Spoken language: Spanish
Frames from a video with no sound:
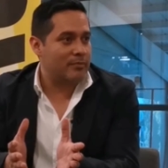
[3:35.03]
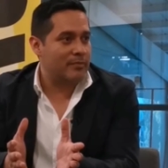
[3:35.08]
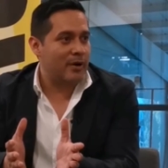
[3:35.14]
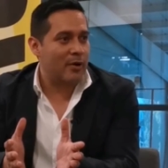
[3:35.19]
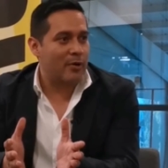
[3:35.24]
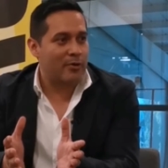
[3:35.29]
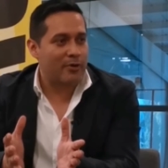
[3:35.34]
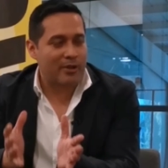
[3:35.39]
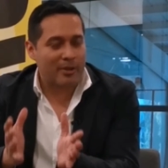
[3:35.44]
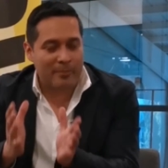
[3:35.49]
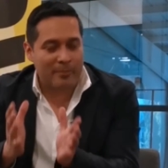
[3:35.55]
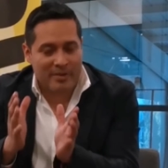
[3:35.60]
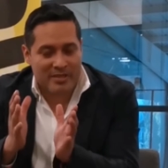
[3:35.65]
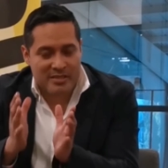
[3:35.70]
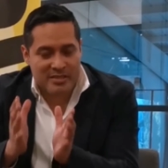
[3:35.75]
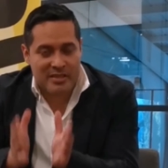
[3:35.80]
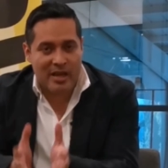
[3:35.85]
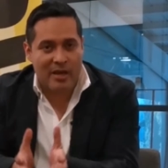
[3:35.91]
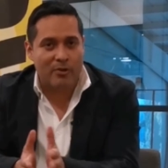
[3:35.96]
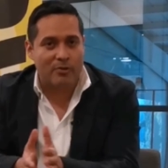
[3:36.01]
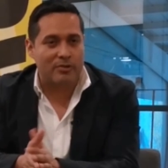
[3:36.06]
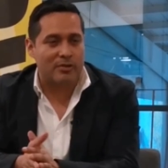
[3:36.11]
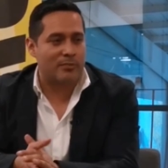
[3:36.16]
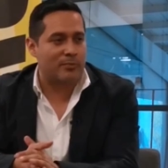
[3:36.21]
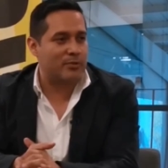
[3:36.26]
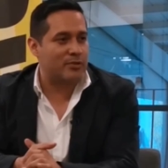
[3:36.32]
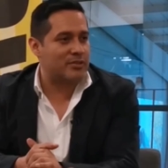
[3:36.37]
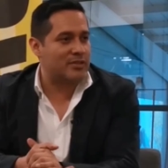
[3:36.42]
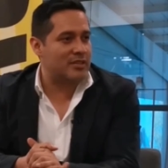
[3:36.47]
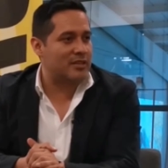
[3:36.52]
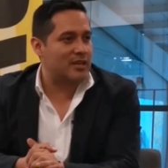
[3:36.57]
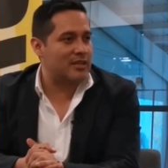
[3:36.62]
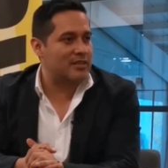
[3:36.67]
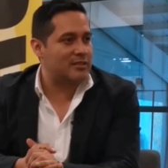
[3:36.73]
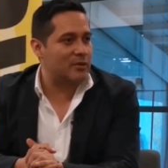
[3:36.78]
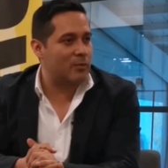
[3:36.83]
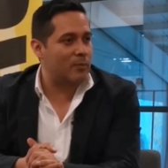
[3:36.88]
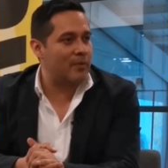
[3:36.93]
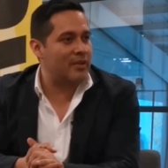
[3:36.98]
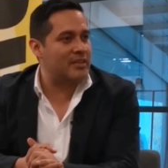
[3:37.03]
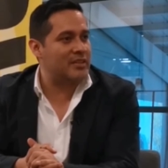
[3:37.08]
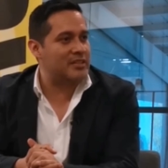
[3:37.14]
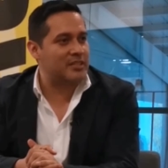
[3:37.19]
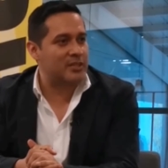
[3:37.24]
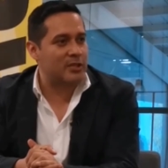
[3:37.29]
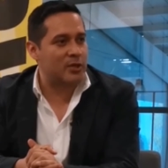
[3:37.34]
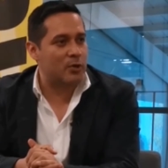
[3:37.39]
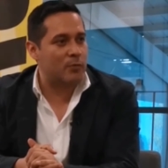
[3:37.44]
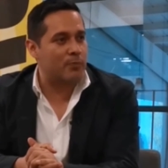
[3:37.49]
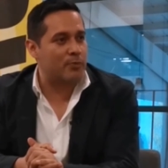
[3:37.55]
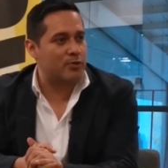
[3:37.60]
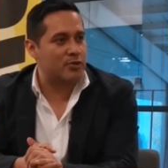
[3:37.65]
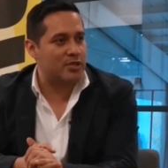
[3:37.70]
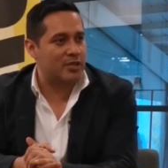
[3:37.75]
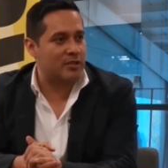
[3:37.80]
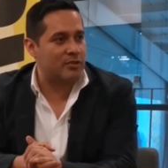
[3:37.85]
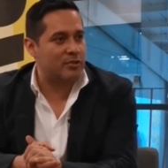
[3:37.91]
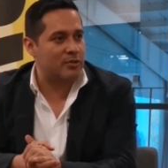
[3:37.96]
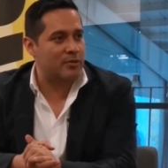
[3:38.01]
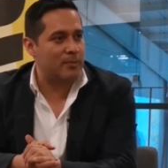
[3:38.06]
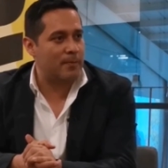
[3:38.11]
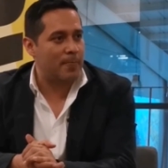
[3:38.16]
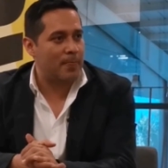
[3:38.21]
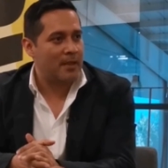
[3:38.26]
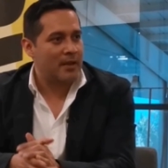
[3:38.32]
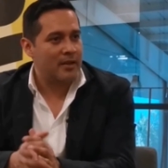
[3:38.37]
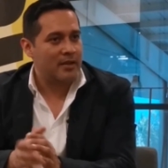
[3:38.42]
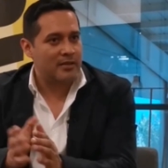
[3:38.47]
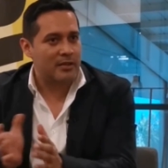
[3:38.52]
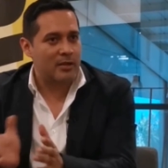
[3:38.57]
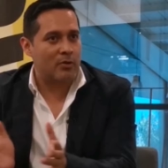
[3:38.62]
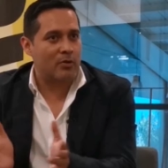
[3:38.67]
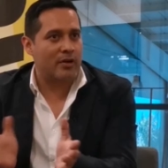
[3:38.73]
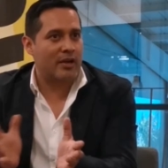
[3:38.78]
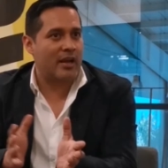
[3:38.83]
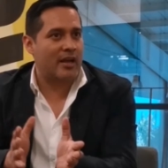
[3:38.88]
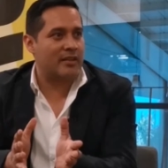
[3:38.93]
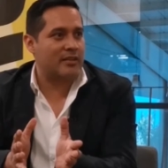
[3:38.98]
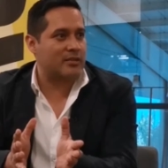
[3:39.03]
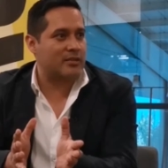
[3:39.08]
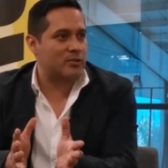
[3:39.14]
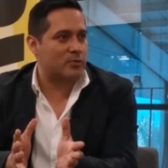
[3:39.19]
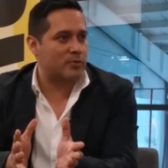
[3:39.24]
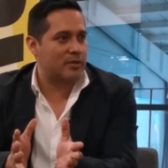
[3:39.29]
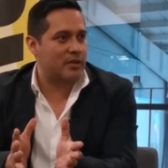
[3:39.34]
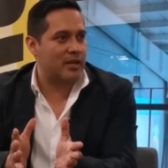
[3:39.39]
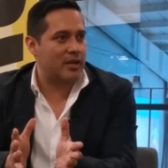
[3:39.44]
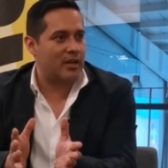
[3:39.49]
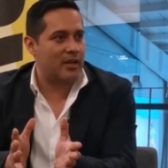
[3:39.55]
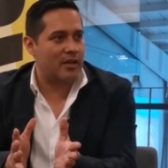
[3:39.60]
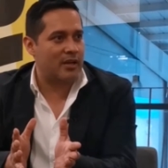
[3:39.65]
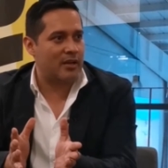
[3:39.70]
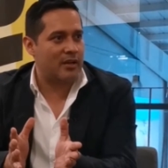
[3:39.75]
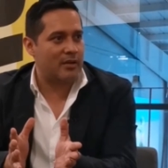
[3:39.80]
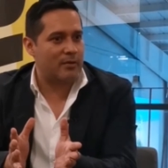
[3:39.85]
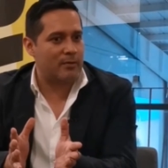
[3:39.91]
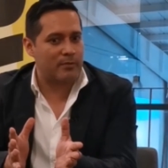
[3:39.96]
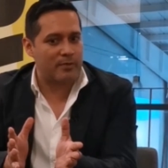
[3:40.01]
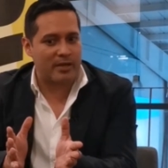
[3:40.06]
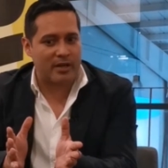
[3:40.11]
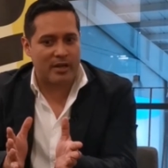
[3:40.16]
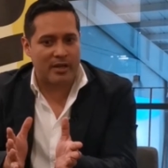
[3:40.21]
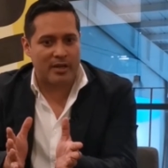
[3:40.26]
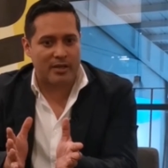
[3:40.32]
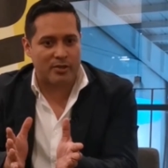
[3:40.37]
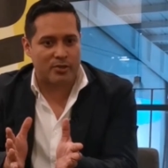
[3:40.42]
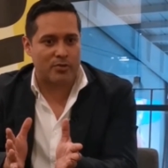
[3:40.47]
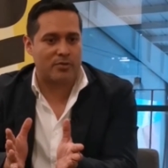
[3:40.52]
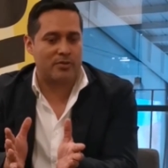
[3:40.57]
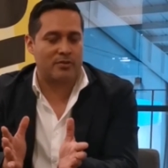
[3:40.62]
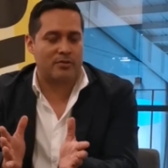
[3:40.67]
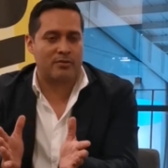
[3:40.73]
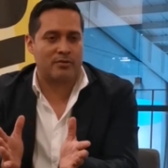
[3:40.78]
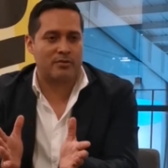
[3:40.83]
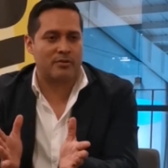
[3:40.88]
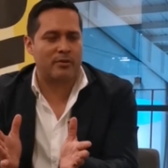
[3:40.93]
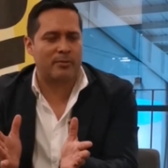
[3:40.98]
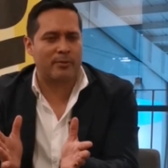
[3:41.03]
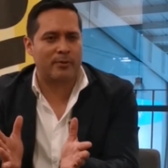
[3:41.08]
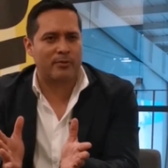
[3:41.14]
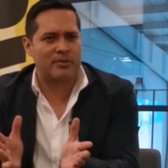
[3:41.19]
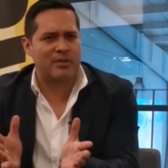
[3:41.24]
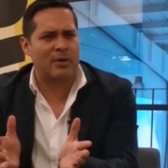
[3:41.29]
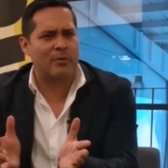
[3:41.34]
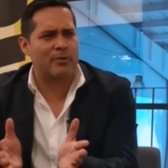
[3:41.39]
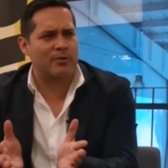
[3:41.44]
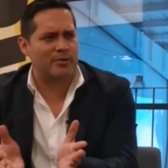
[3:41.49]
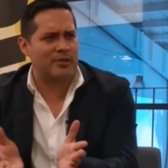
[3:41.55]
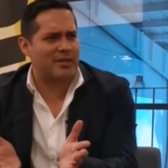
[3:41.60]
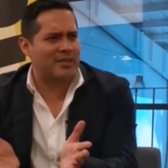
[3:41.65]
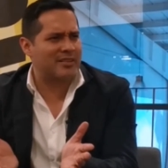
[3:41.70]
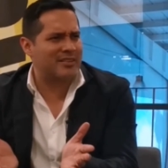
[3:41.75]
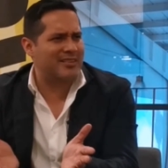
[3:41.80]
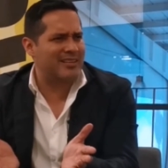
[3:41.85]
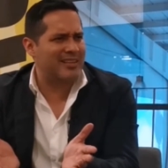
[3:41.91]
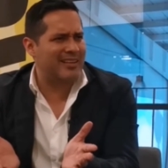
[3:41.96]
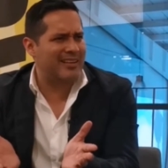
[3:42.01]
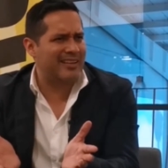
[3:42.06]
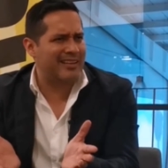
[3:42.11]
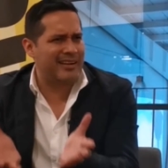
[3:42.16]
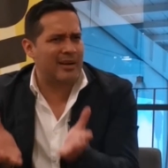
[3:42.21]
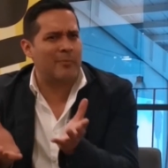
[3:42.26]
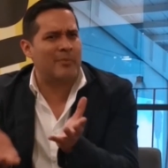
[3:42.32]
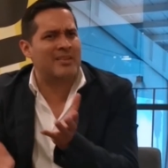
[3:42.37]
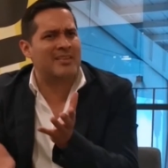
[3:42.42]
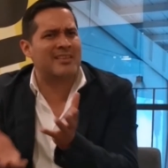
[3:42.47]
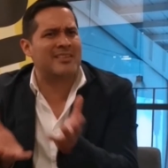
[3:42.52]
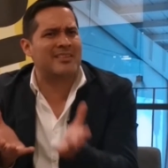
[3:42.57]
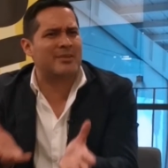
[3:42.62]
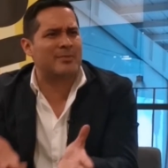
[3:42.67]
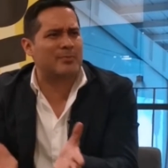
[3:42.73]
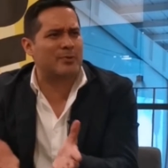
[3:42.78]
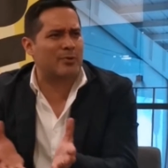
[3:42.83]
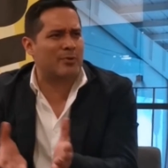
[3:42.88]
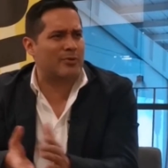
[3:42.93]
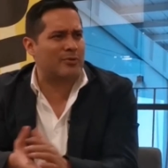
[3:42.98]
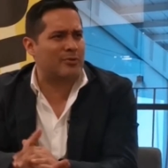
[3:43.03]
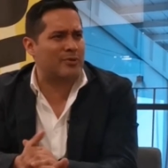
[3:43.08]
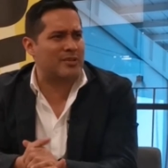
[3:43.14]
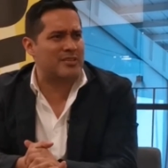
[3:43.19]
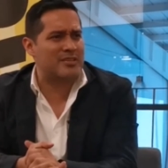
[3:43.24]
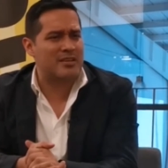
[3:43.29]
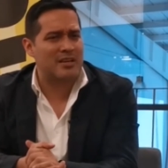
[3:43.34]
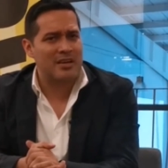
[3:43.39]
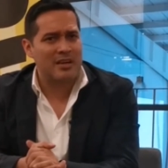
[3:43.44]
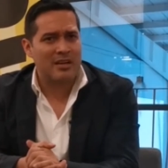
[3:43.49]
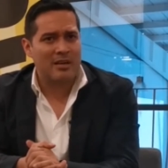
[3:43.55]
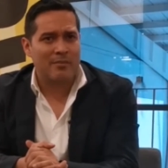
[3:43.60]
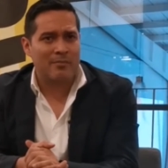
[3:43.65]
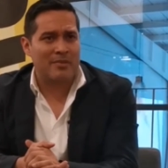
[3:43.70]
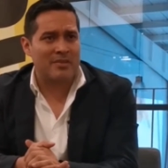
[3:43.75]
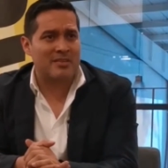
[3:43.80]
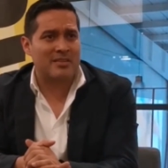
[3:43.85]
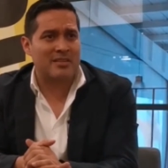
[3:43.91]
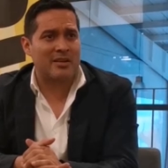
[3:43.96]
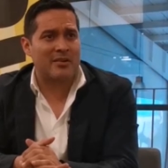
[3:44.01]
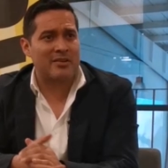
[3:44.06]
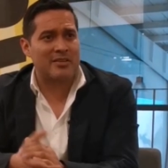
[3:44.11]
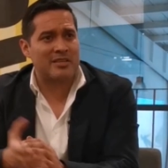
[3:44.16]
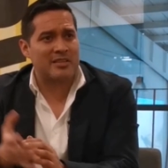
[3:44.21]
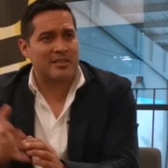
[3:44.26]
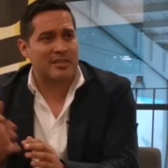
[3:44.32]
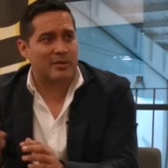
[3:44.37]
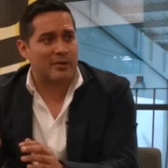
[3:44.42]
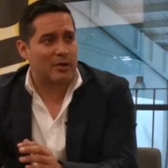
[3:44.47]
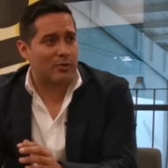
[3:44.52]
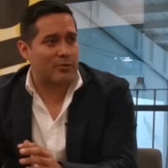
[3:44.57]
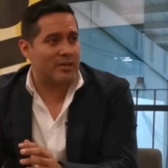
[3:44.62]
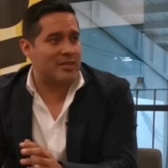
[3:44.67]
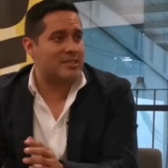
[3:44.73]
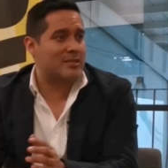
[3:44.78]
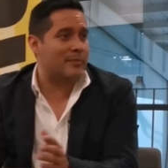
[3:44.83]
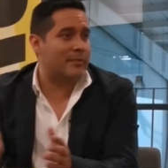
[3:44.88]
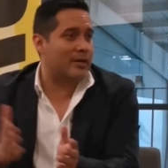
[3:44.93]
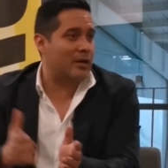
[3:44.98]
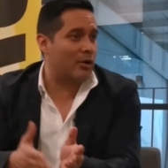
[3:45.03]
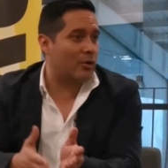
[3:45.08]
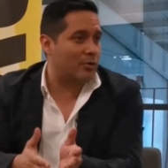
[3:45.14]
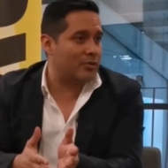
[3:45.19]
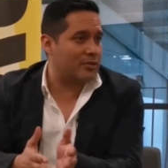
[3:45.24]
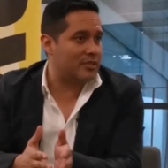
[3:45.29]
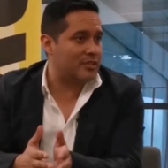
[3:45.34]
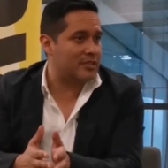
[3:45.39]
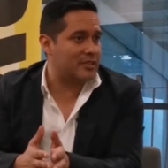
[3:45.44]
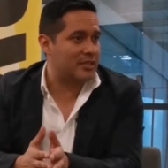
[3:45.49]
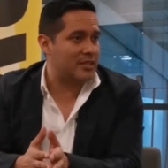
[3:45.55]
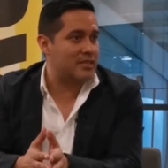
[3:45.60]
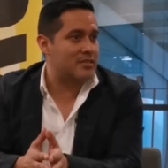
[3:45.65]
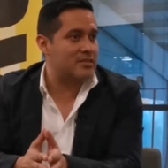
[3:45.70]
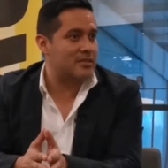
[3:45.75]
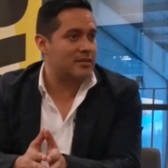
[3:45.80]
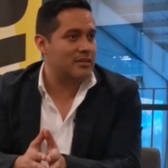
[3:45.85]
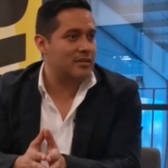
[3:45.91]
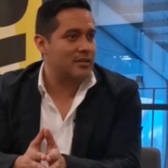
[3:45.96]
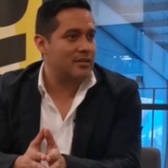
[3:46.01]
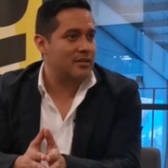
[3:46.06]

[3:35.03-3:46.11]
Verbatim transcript: me ahorro demasiado tiempo, hasta, un 25% de lo que antes hubiera, hubiera hecho. Entonces le preguntaba, bueno, ¿y realmente en tiempo cuánto es? dice tal vez el trabajo una semana lo hago en tres días.